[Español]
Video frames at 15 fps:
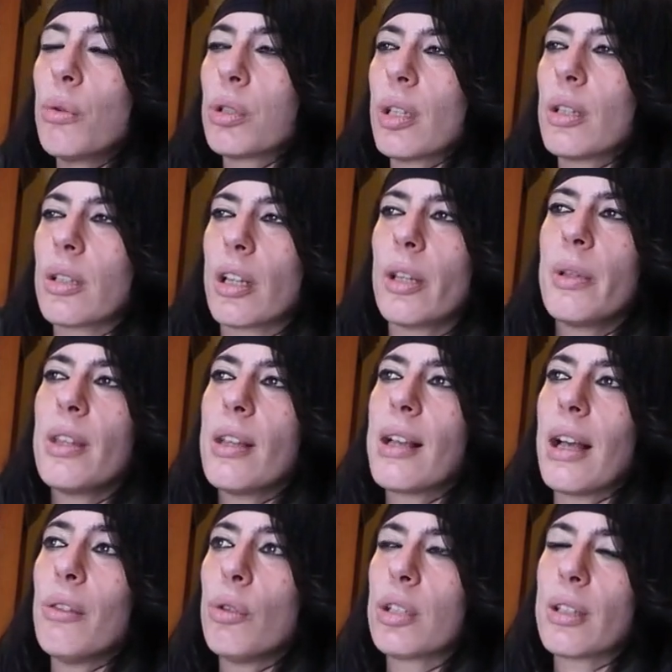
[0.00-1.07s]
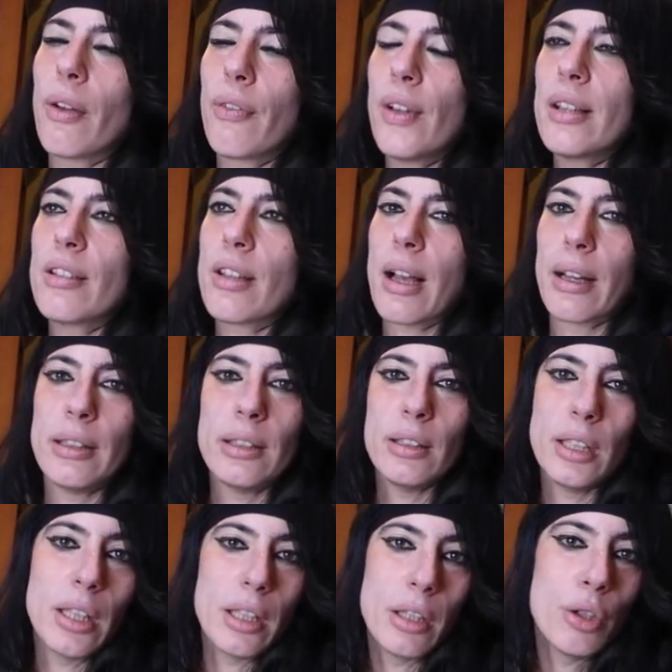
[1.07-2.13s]
ustedes reivindicando esta fecha.
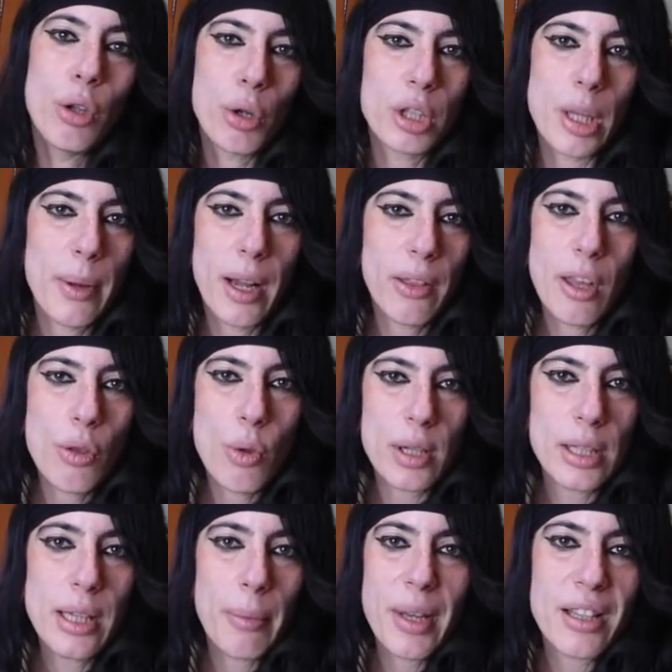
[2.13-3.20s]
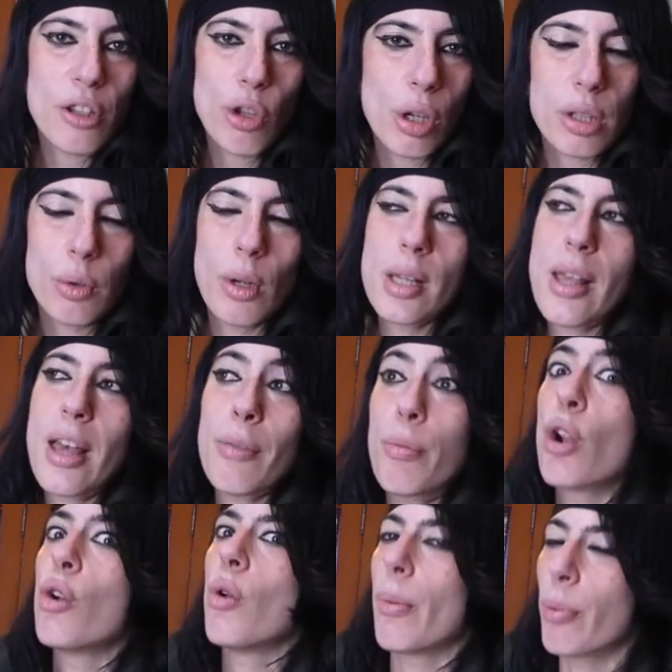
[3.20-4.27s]
Y no lo estaban haciendo así, había sido casualidad,
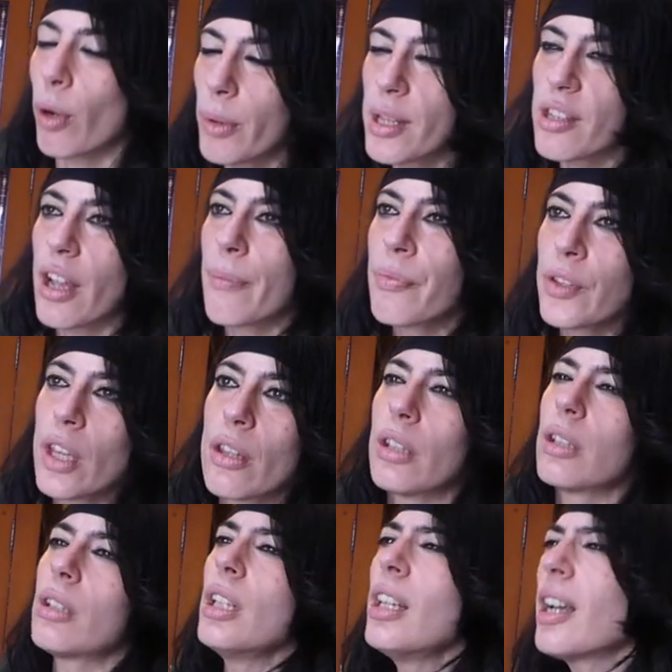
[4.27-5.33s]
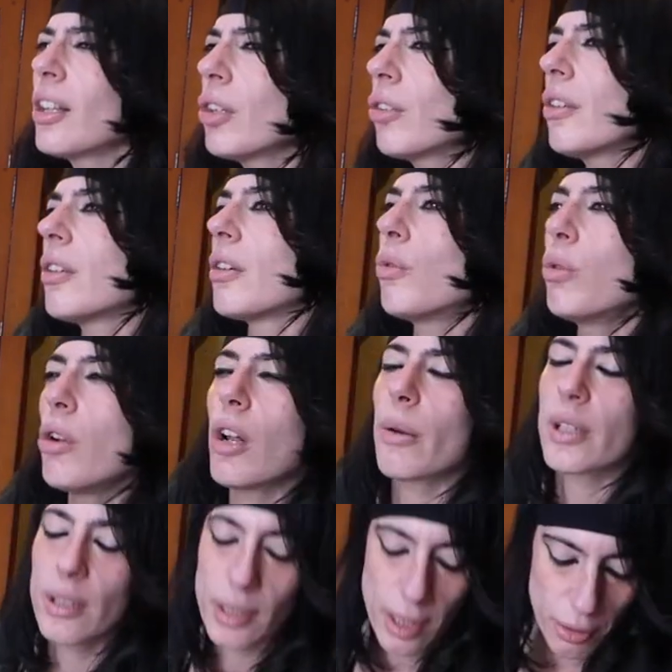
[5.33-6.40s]
pero lo aprovecha. Dice, sí, 14 de julio la
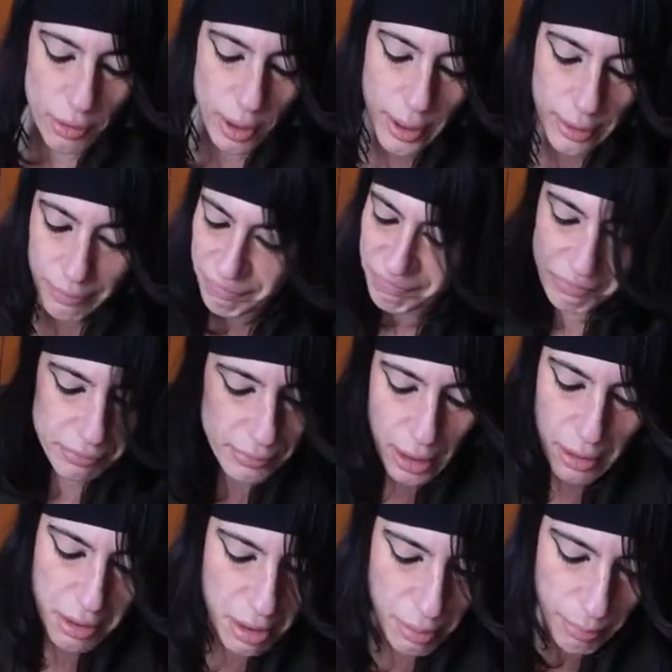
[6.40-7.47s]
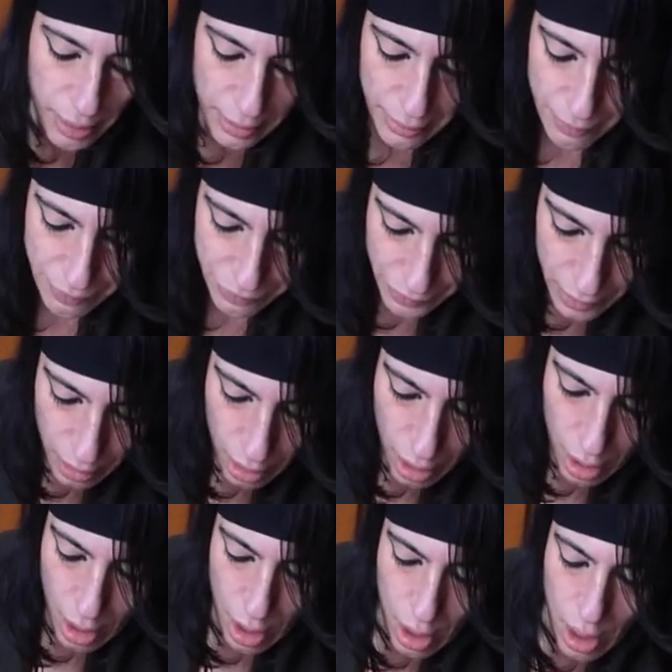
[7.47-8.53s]
Bastilla, no sé qué. Vale.
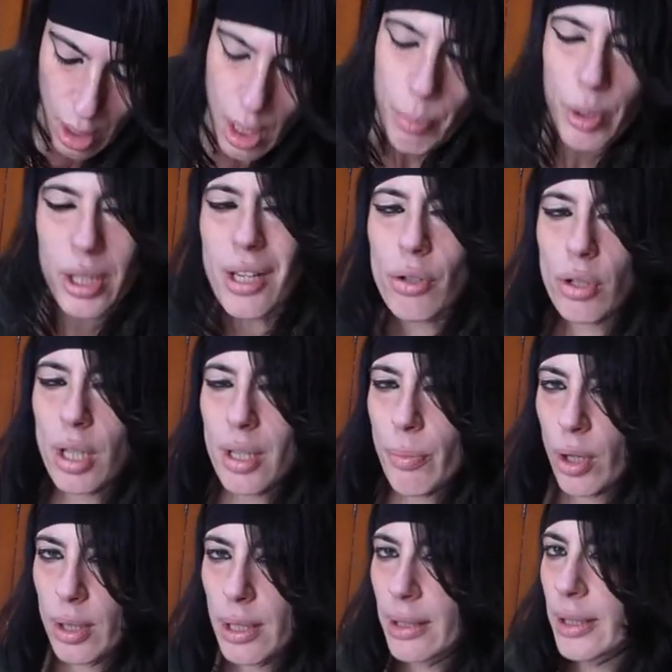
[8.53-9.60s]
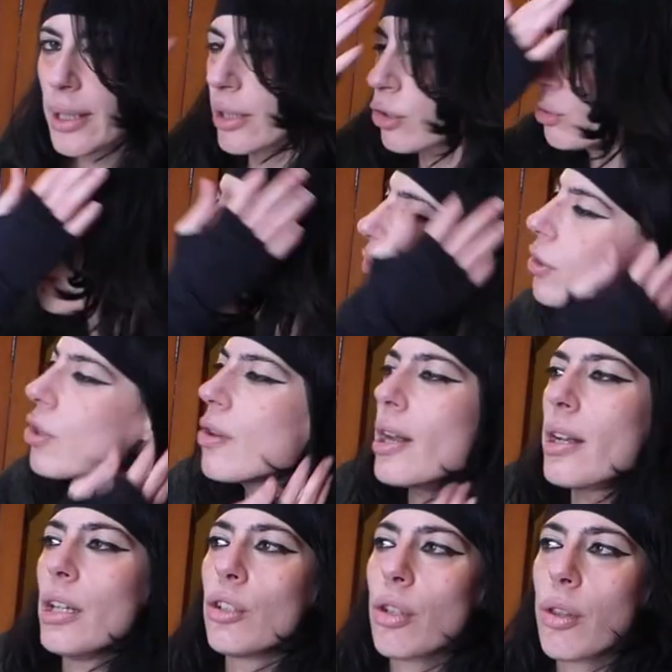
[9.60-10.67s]
Pues eso, este tipo de tácticas solo
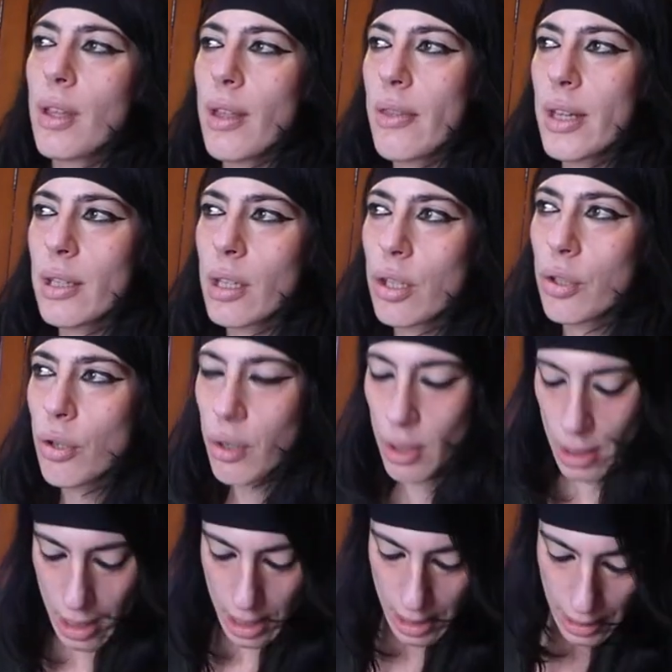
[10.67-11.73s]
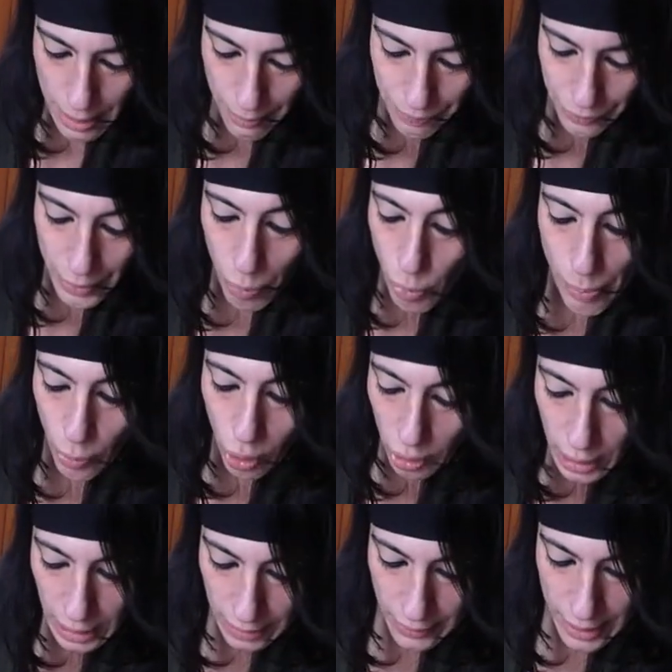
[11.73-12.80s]
funcionan en sociedades que son eh, muy poco
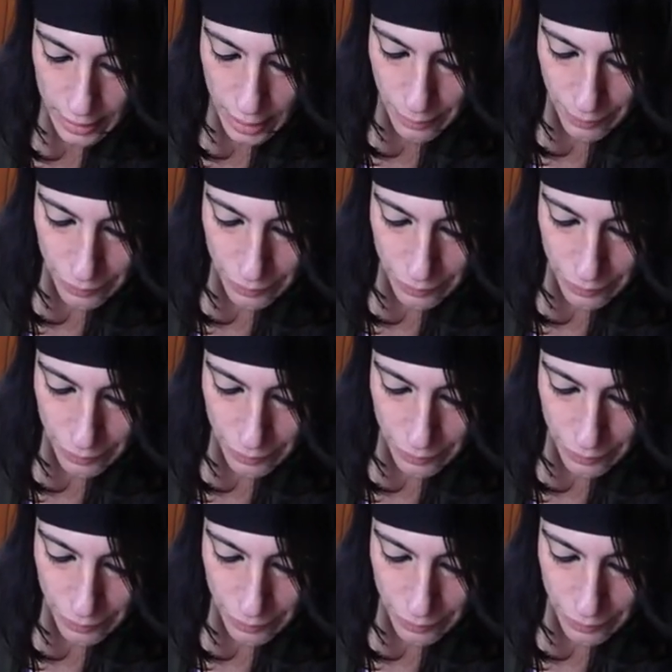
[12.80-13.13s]
rígidas,